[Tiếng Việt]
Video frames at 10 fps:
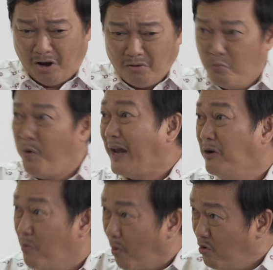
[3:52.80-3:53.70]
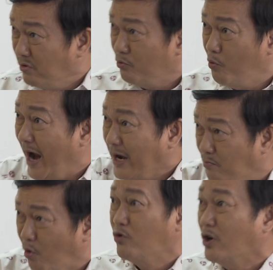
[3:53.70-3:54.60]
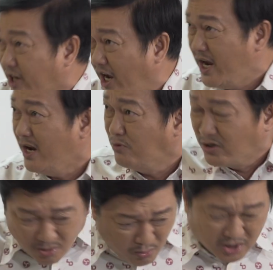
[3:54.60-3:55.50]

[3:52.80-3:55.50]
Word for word: Không, qua nó muộn, qua nó muộn nó trễ không được đâu.